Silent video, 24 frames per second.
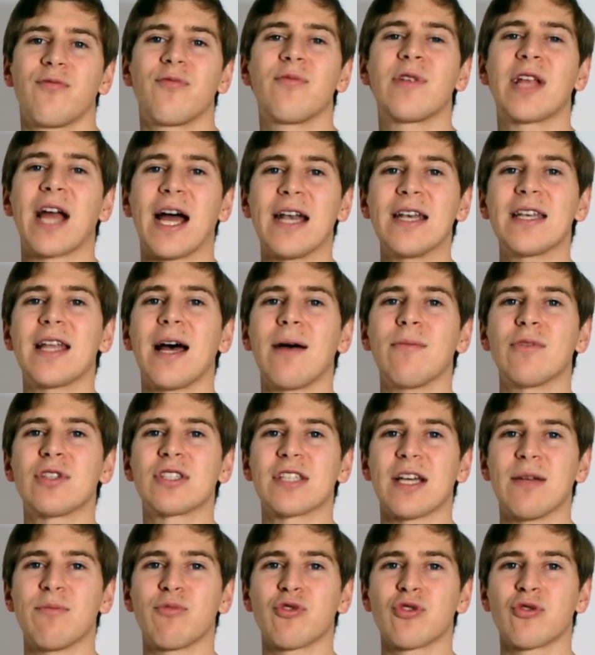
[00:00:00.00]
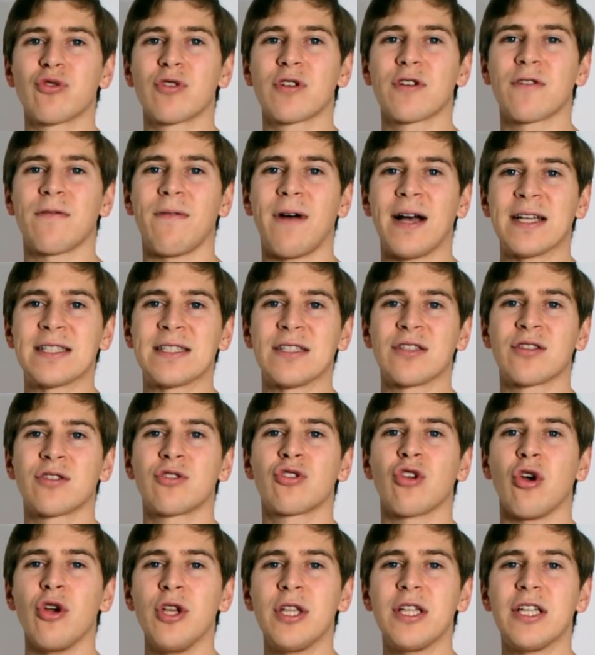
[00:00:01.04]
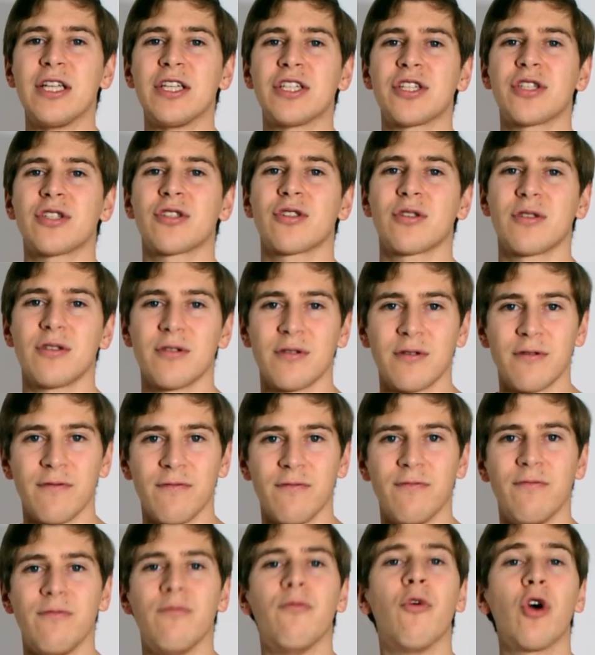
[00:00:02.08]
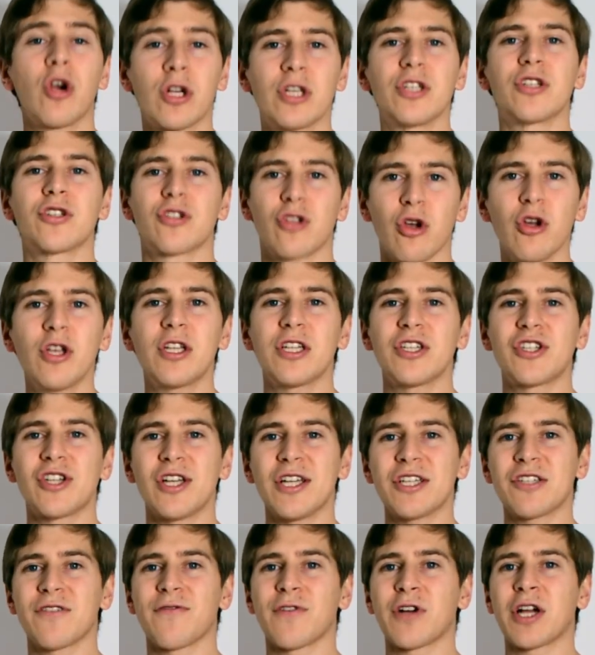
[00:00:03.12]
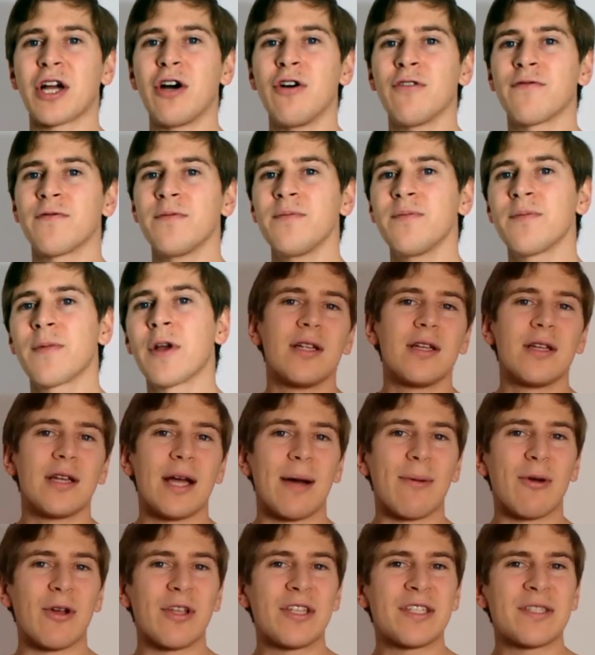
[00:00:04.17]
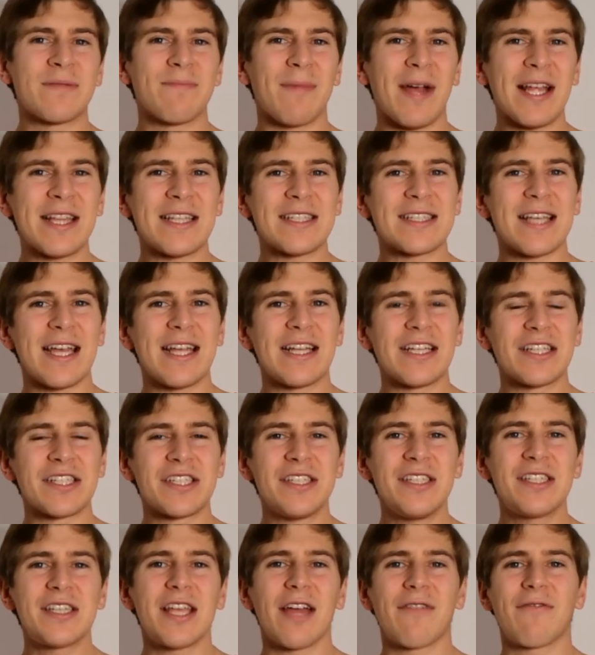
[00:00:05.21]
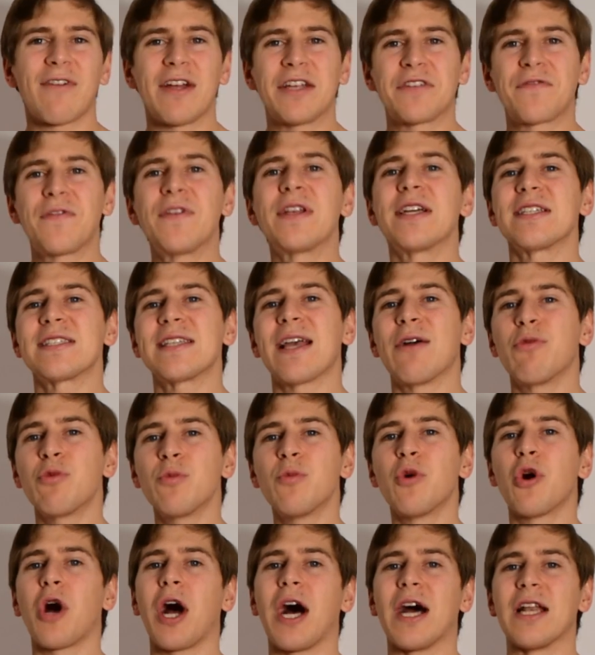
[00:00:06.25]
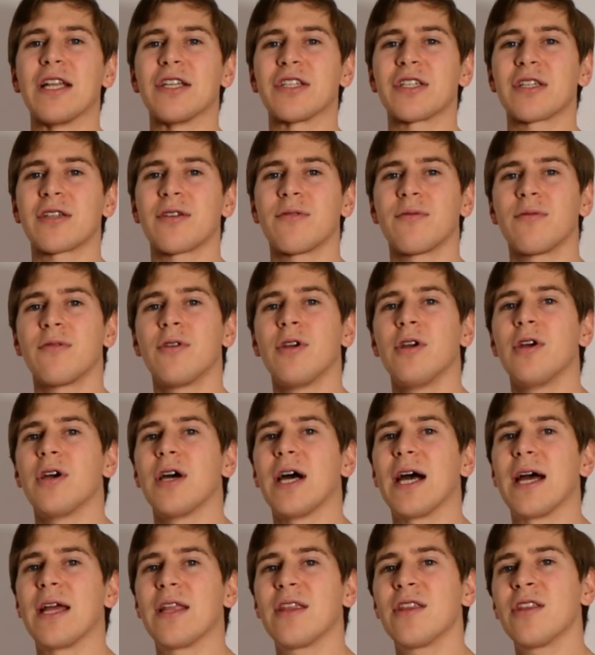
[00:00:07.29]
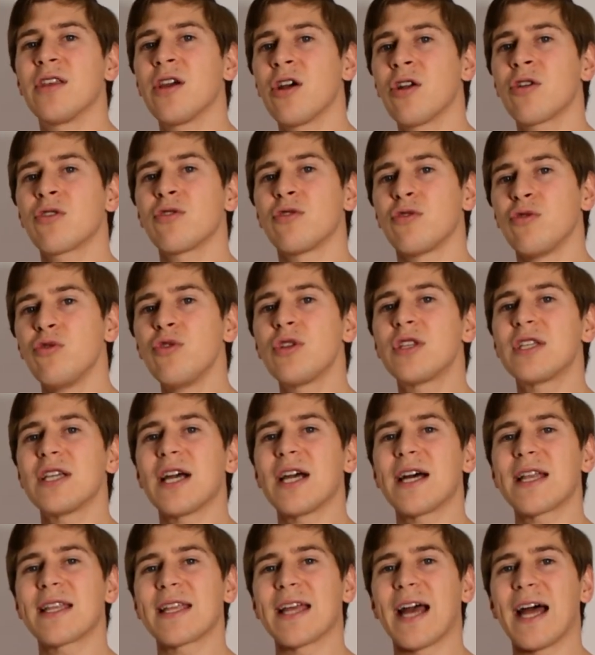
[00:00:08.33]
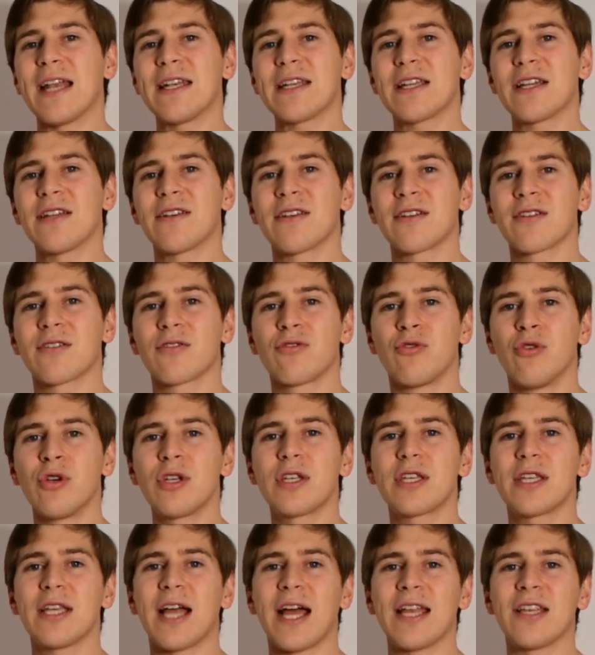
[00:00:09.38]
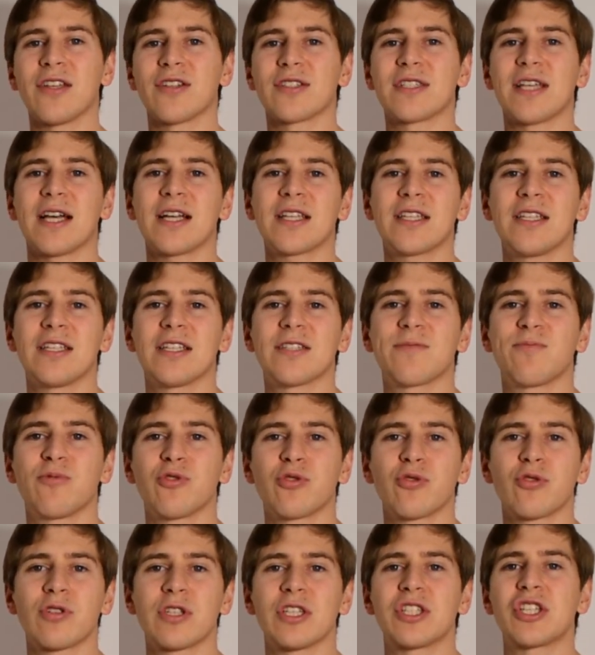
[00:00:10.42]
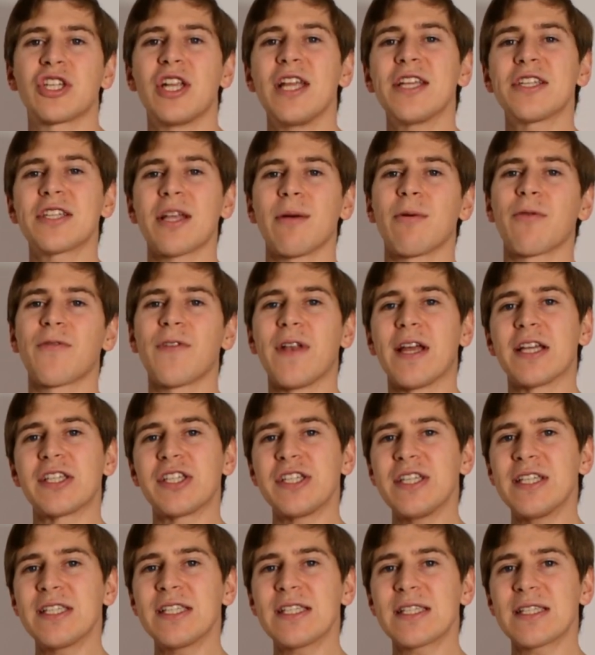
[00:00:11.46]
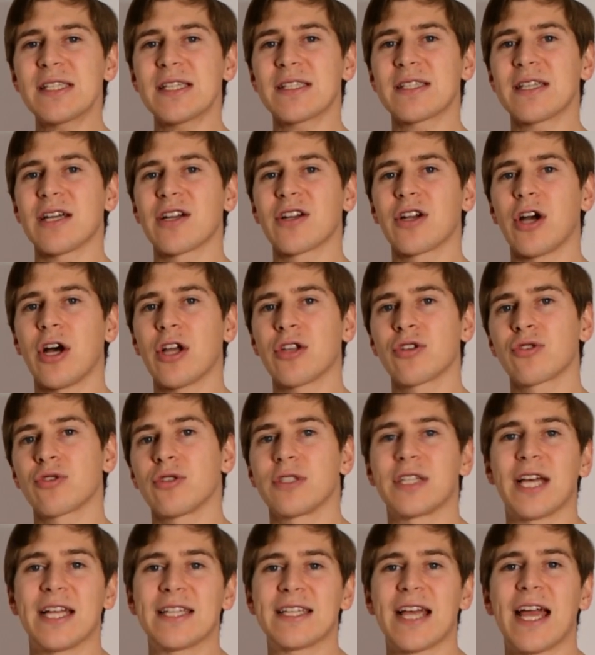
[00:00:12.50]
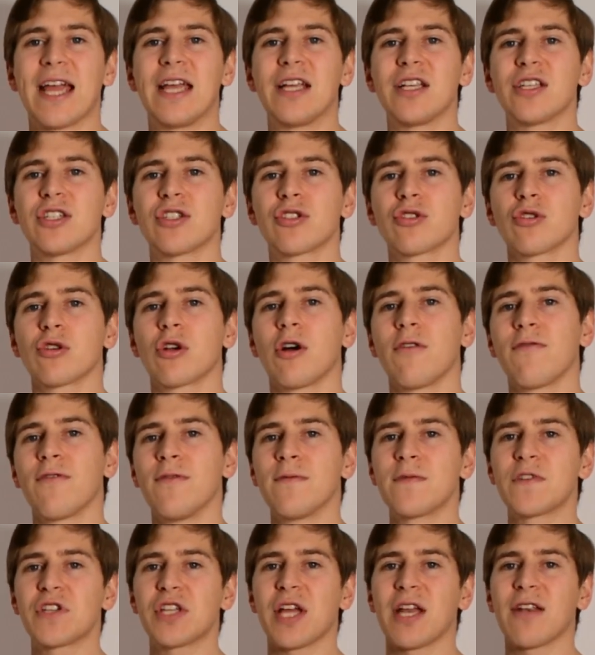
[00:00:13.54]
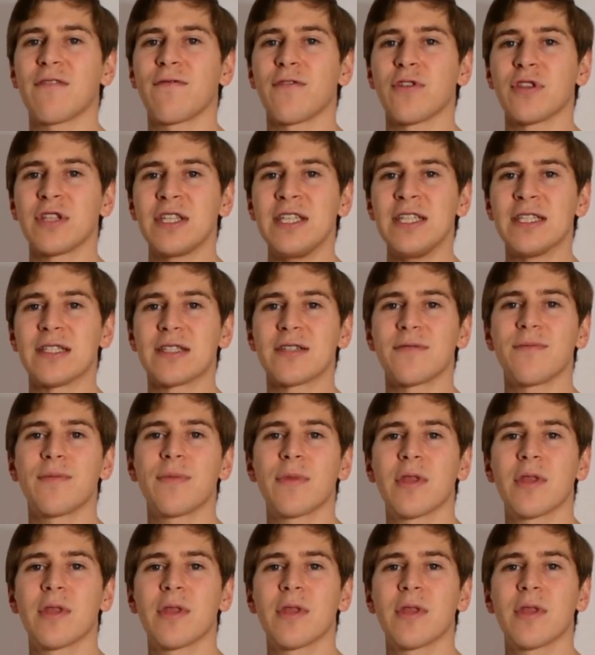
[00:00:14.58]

kann damit sein Produkt quasi deutlich, wirklich deutlich schlechter verkaufen. Aber ich mache das eigentlich nicht gern, weil ich finde das sehr unmoralisch. Äh, ihr lügt ja die anderen Kunden an, ihr sagt ihnen, das Produkt ist schlecht, aber vielleicht ist es das ja gar nicht und hat eigentlich sogar 5 Sterne verdient.